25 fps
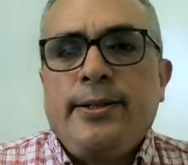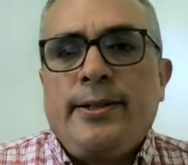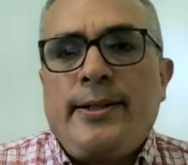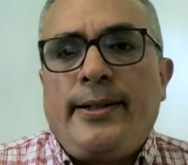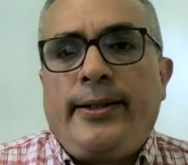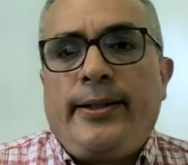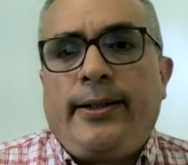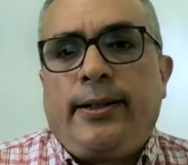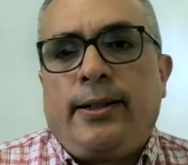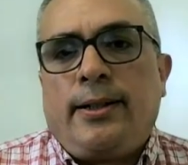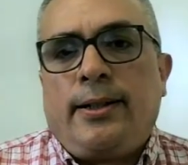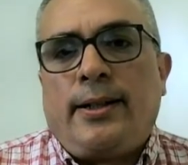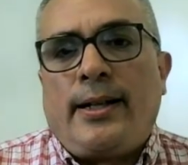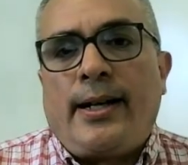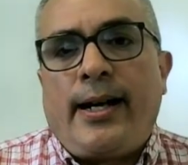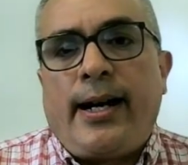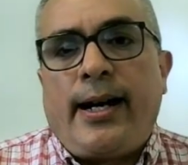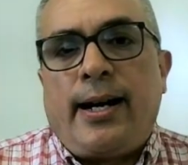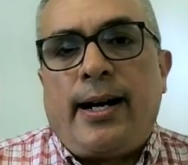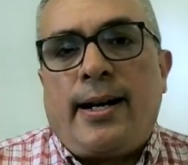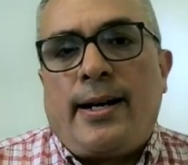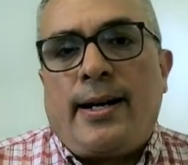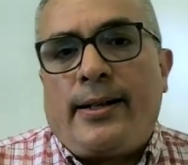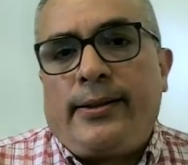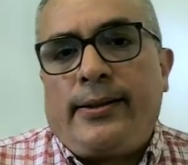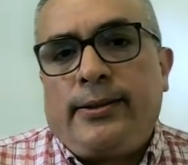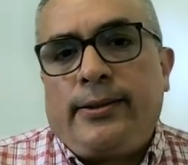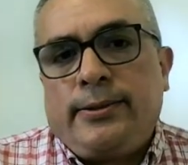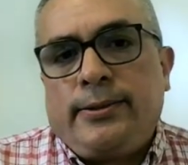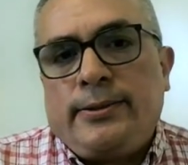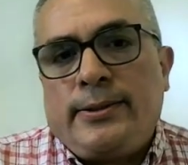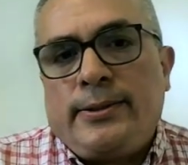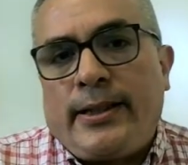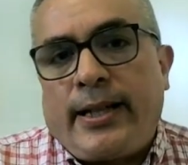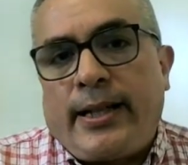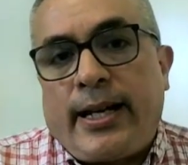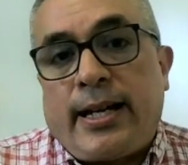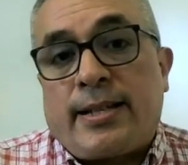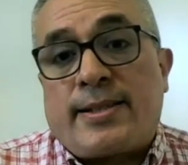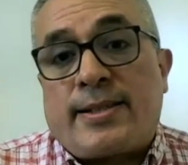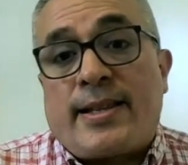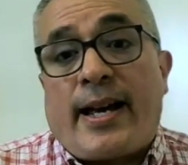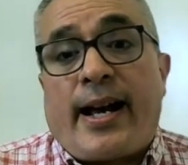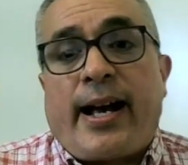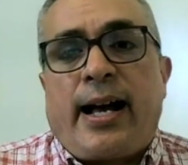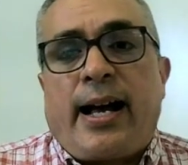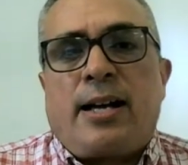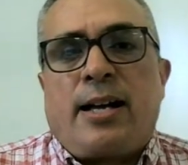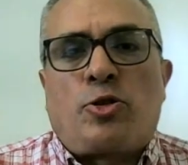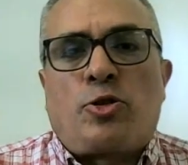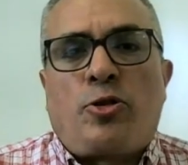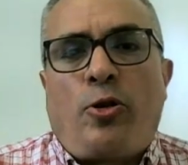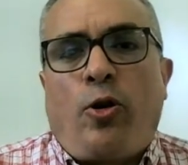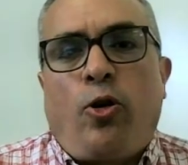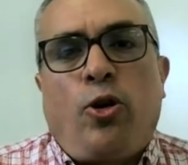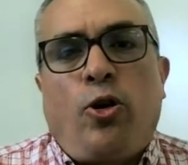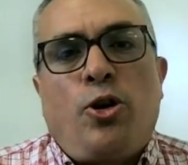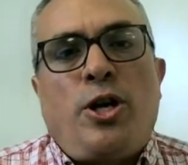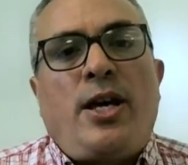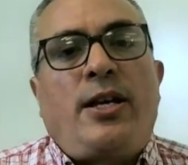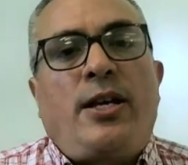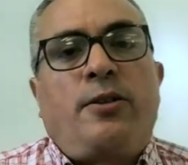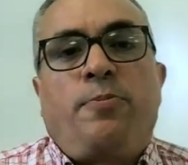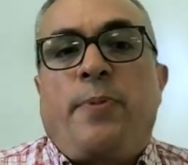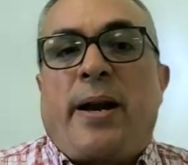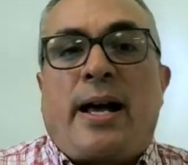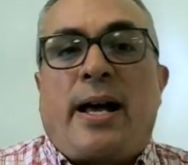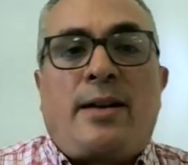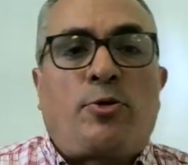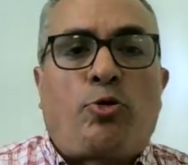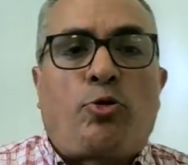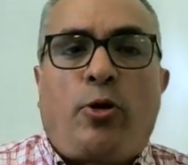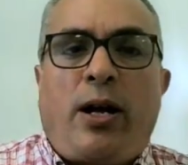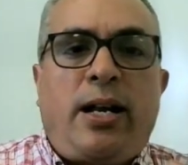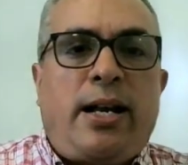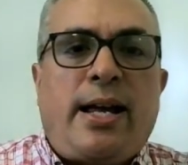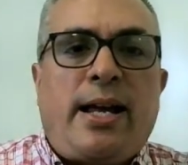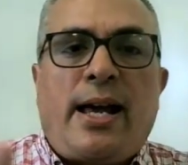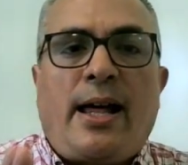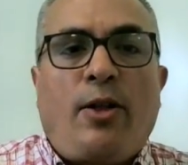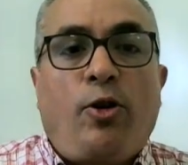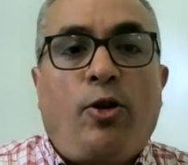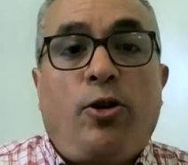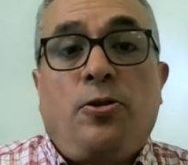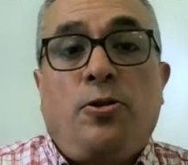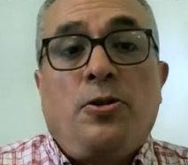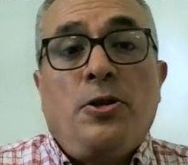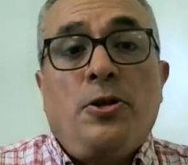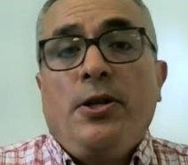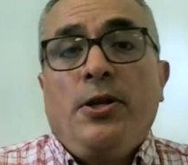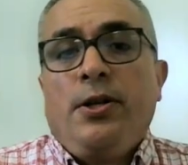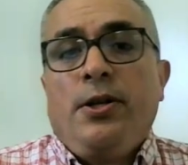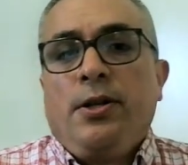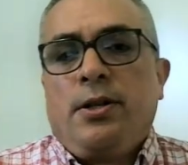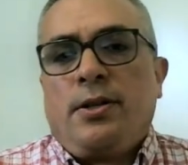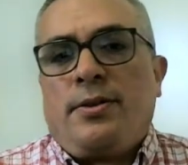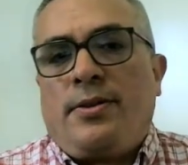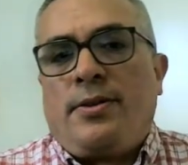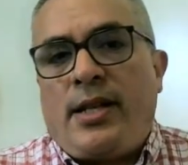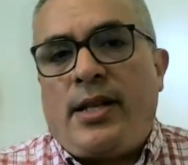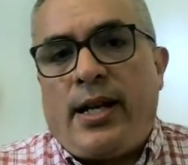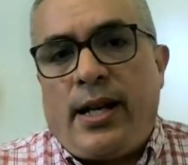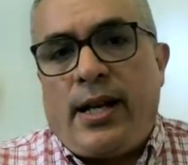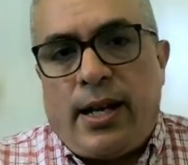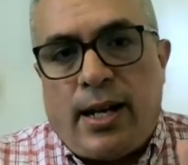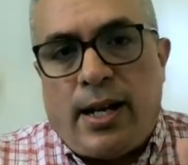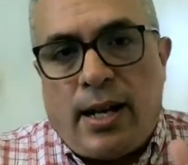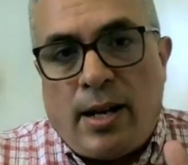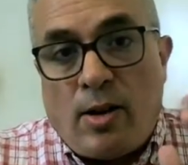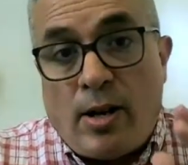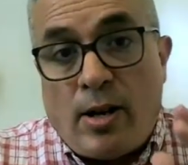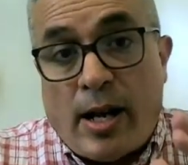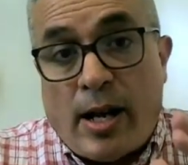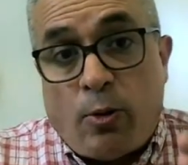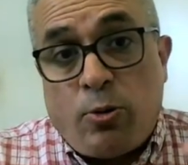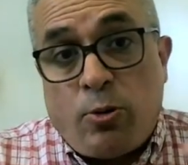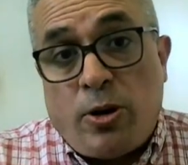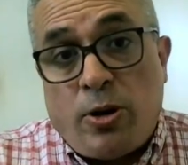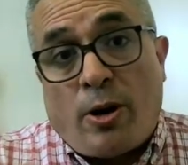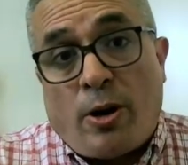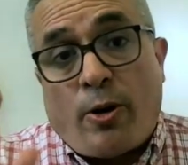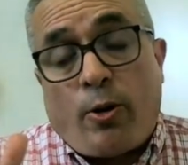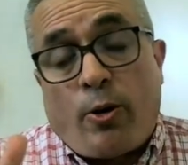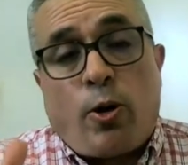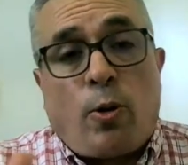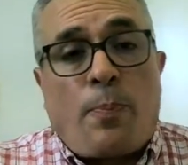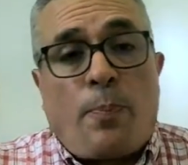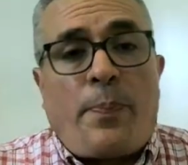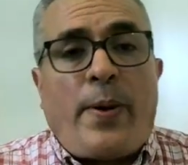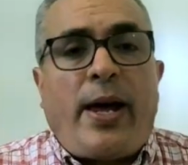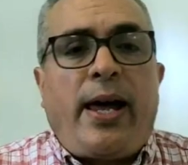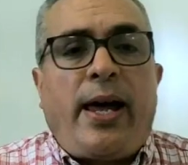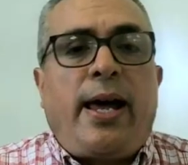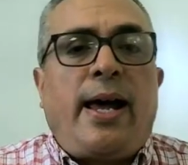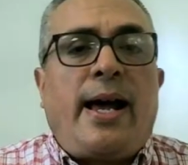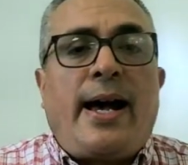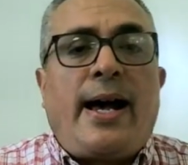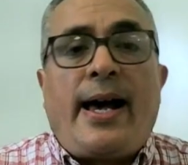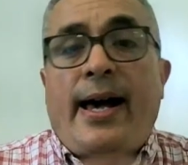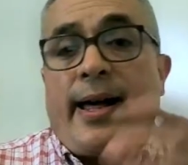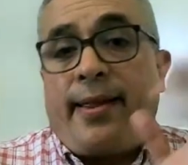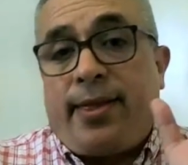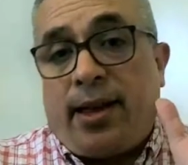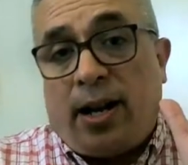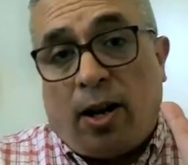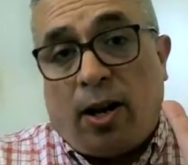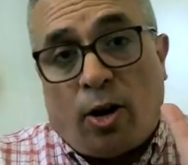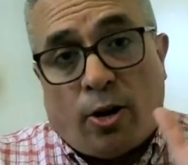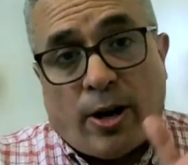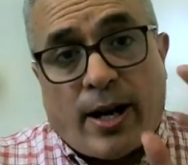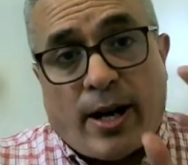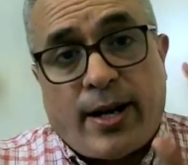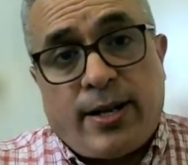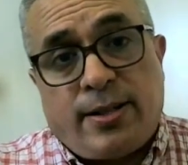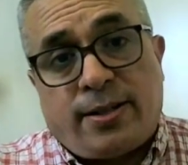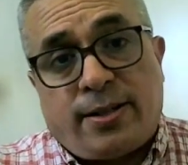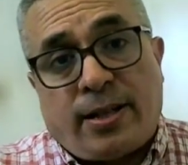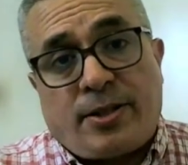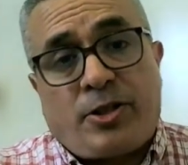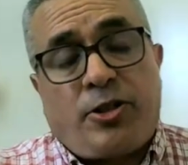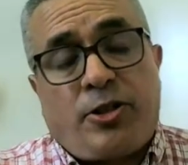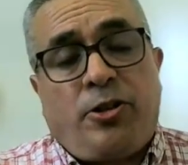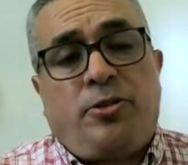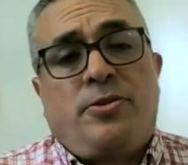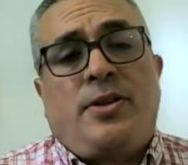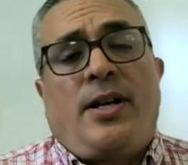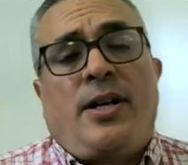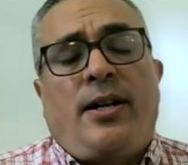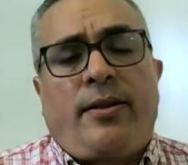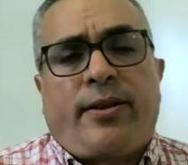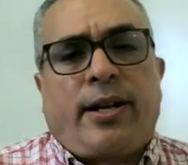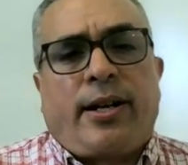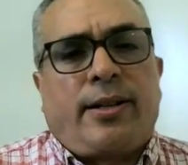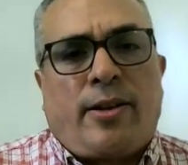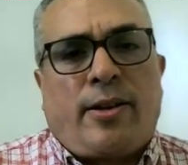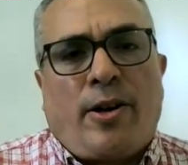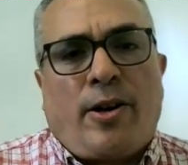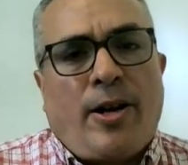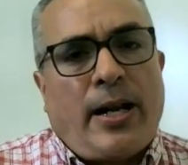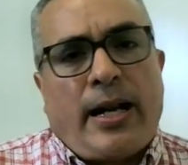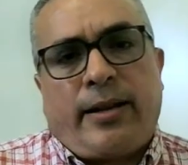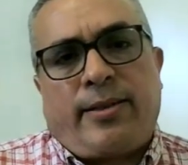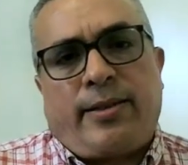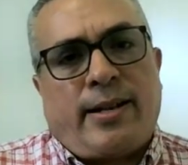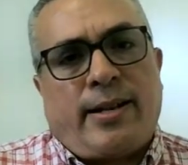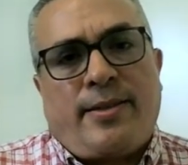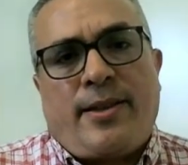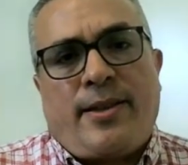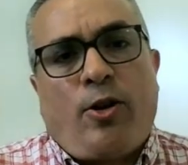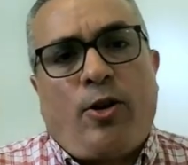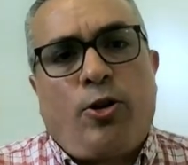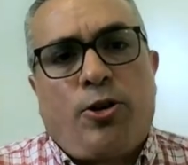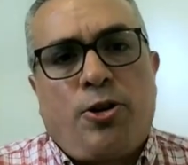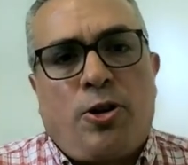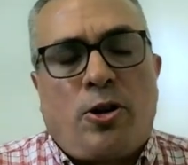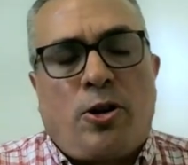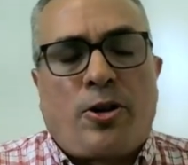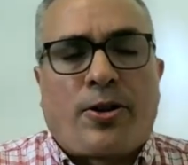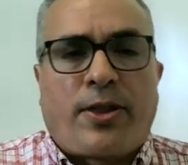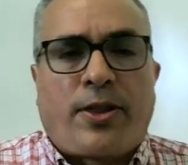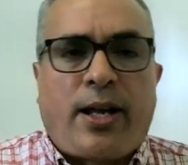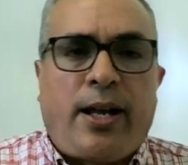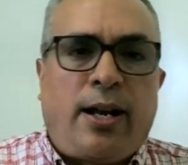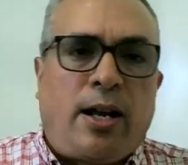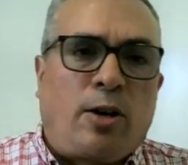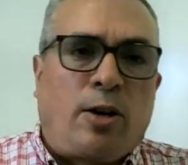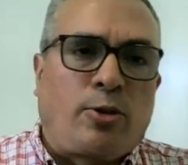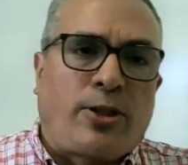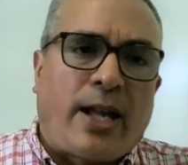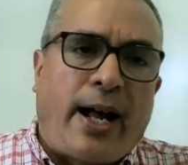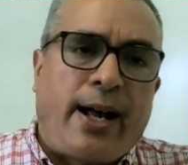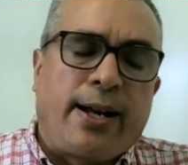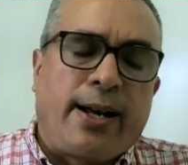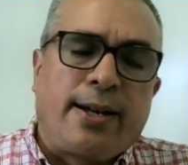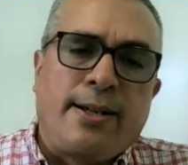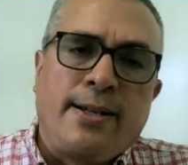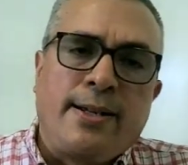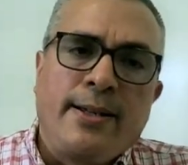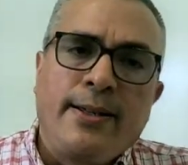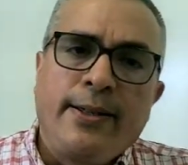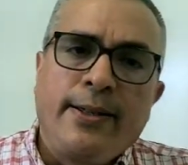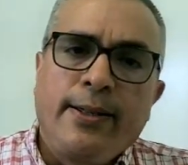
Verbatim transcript: Ah, en este caso, hoy es brazo aliado de la Unión Europea, de la Organización del Tratado del Atlántico Norte, de la OTAN,